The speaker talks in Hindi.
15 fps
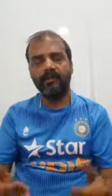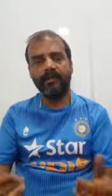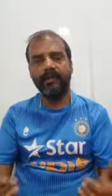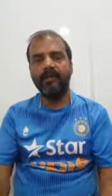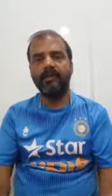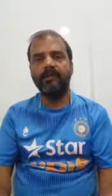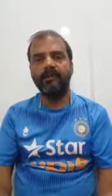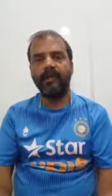
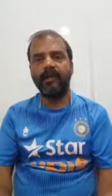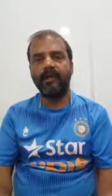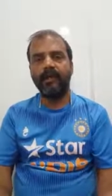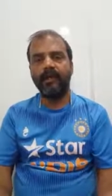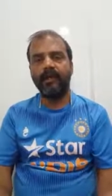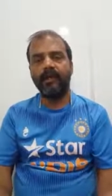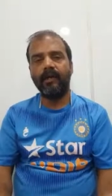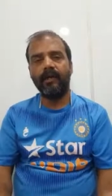संदेश यही
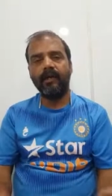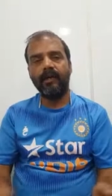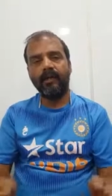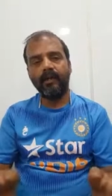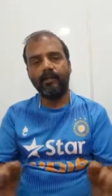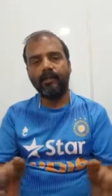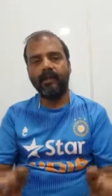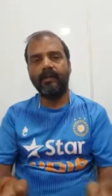है
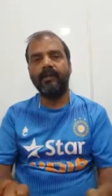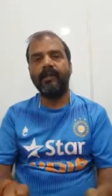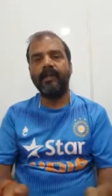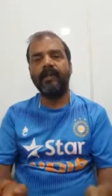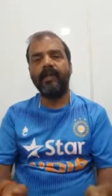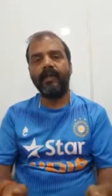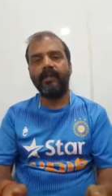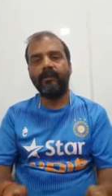कि
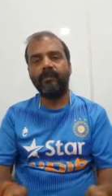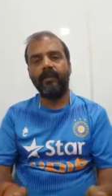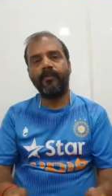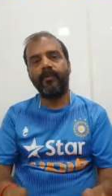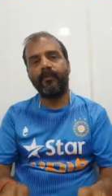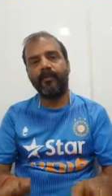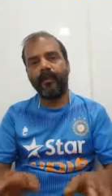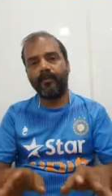प्रत्येक आत्मा
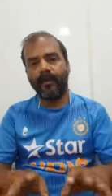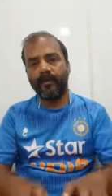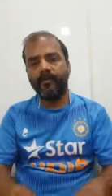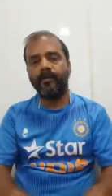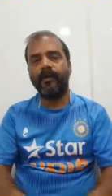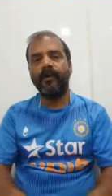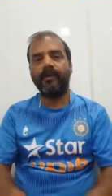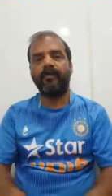में
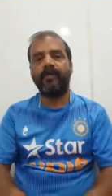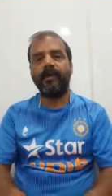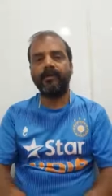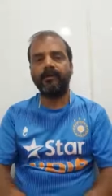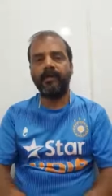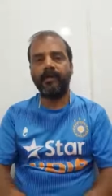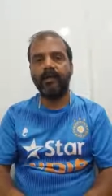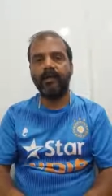परमात्मा का
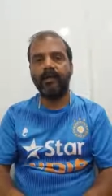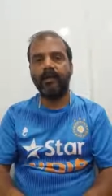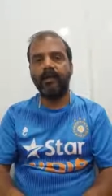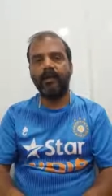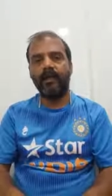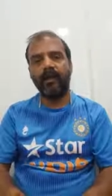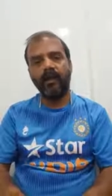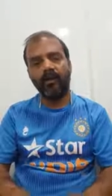वास है
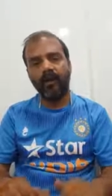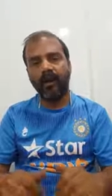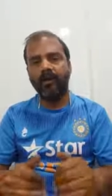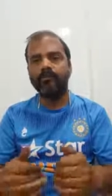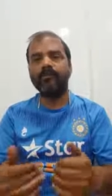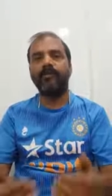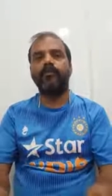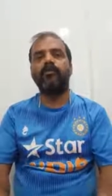और
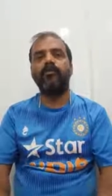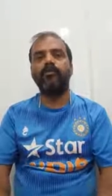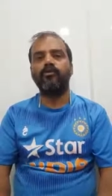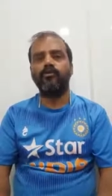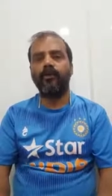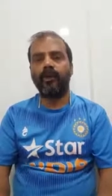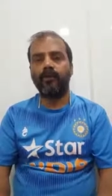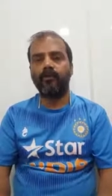हम सबको
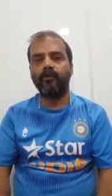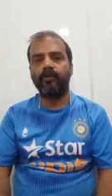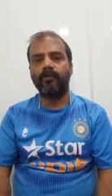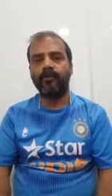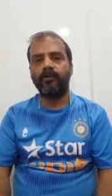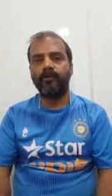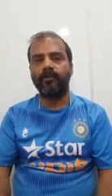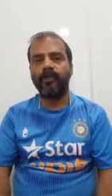उस बात को
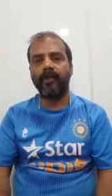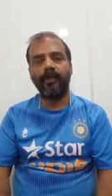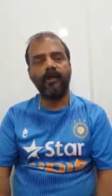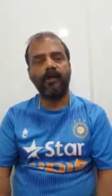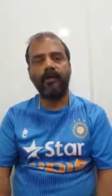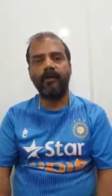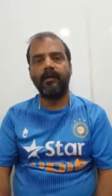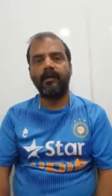समझना
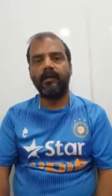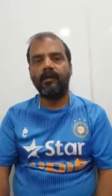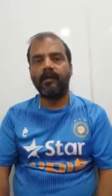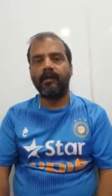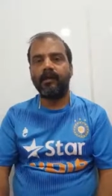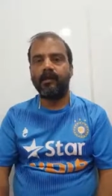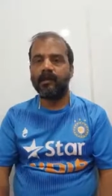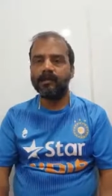
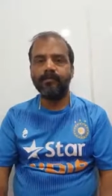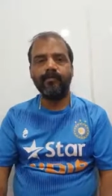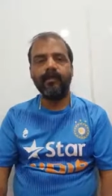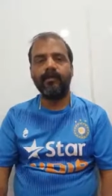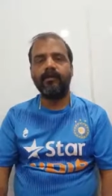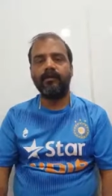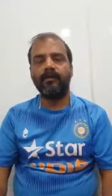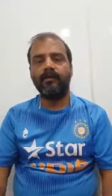है
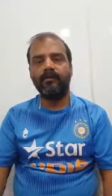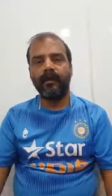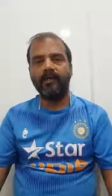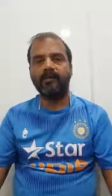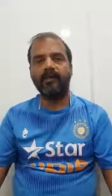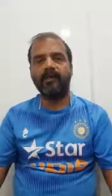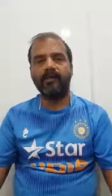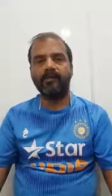रिस्पेक्ट द
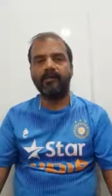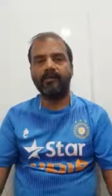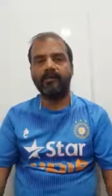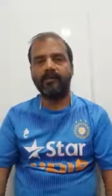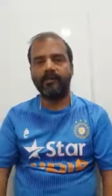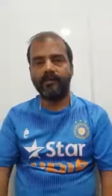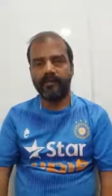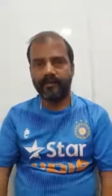वॉइसलेस
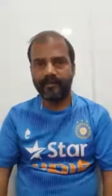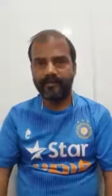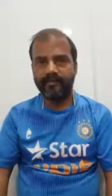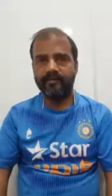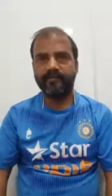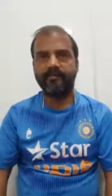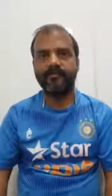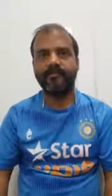
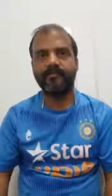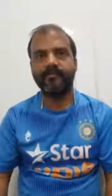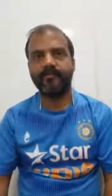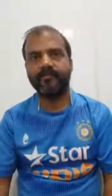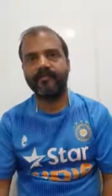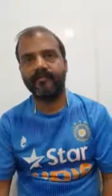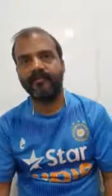शुक्रिया